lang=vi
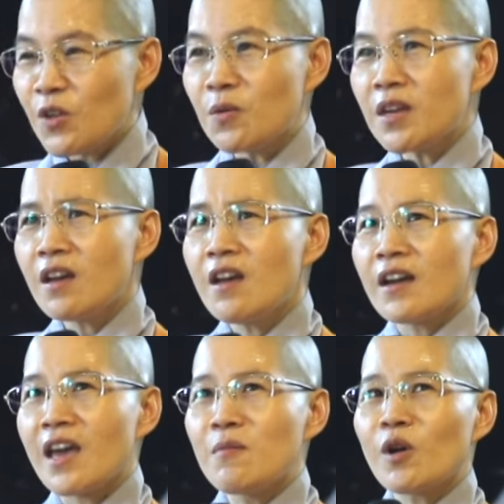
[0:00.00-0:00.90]
Ví dụ như
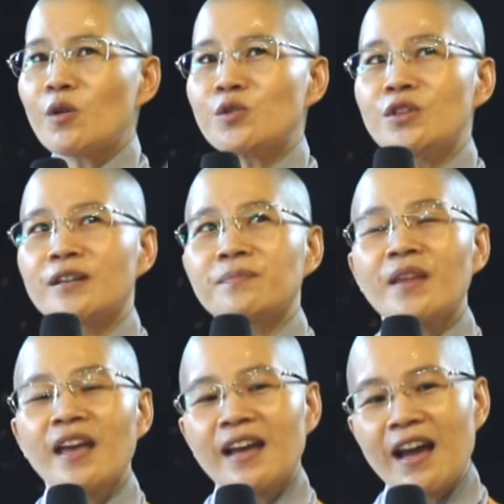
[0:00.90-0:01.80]
kể một câu chuyện
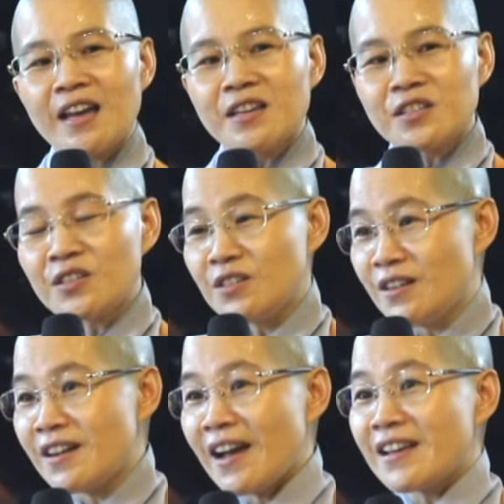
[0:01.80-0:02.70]
Ngày
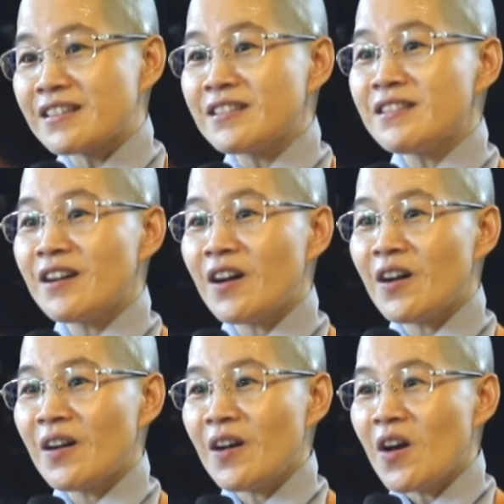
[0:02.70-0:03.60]
xưa ngày xưa